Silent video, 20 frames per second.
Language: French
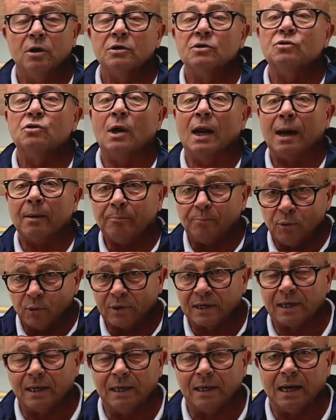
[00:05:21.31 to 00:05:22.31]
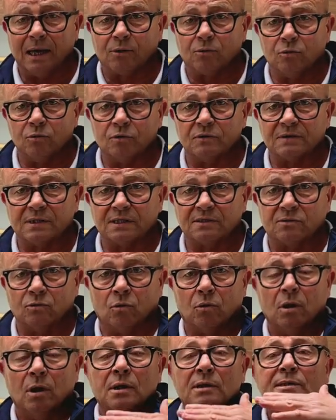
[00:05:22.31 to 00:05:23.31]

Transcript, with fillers: cela peut créer de la condensation.